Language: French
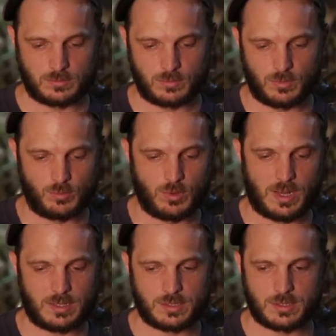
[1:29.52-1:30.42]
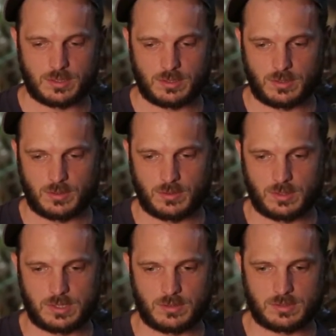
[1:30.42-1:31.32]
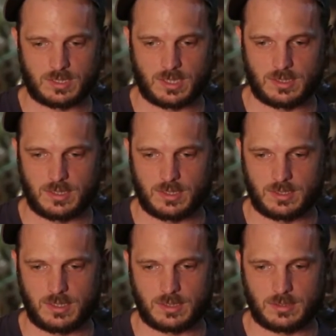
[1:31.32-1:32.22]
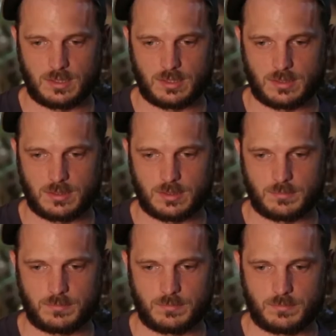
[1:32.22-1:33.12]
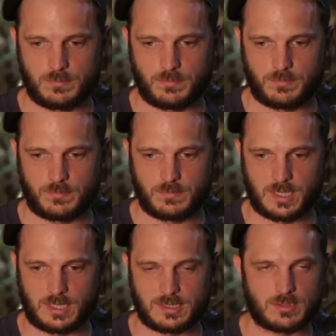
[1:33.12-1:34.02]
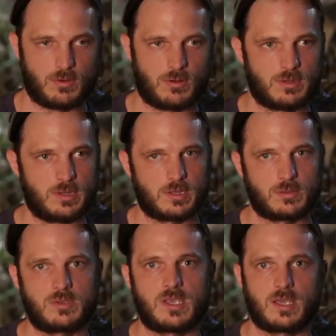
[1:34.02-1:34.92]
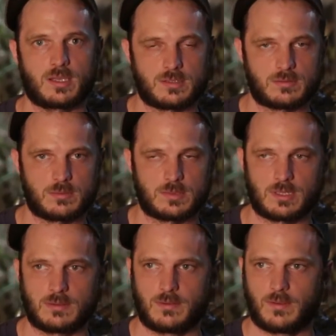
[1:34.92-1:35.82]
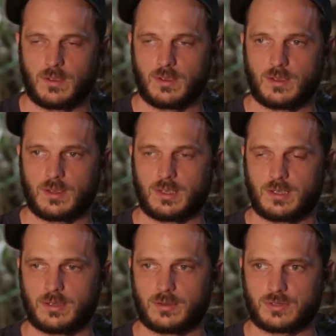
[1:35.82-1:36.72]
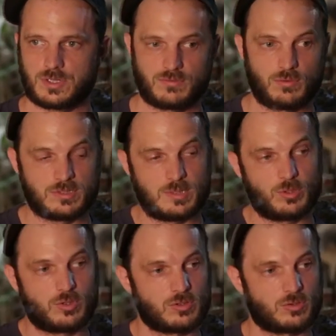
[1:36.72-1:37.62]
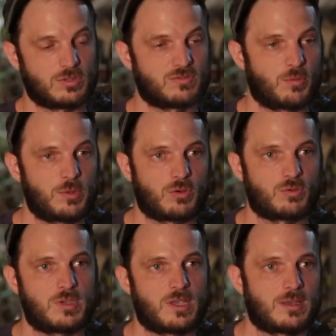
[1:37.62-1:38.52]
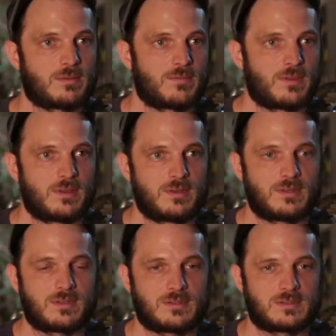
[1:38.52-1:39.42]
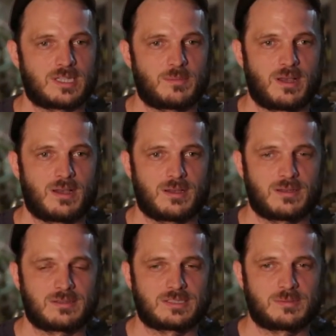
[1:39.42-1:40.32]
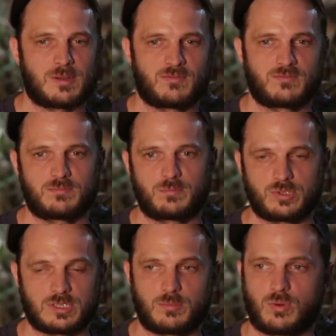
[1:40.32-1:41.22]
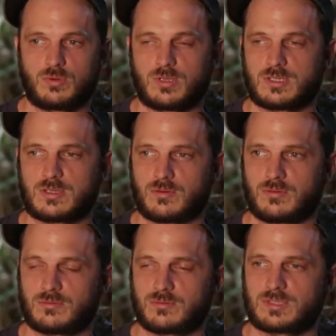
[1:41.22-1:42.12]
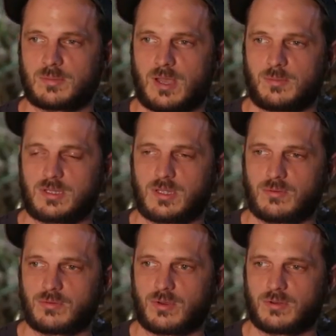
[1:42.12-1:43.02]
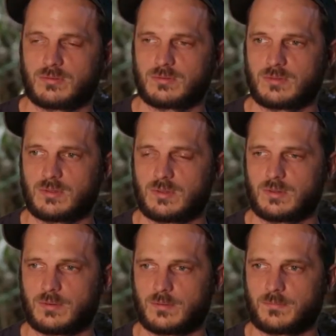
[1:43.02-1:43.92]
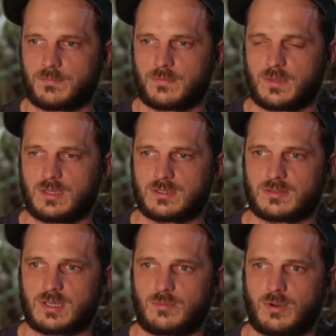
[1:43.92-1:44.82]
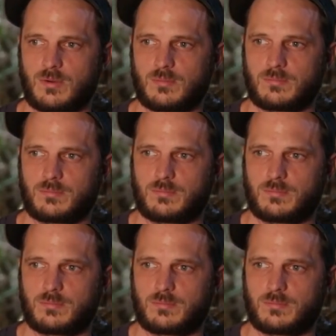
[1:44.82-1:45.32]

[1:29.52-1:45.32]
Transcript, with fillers: de moulage. ils en tiraient des, des, des, des casseroles, des cuillères, des choses comme ça. Et euh, j'ai vu donc ces moteurs se transformer en cuillère. Euh, ça m'a posé beaucoup de questions, ça m'a habité longtemps, euh, essentiellement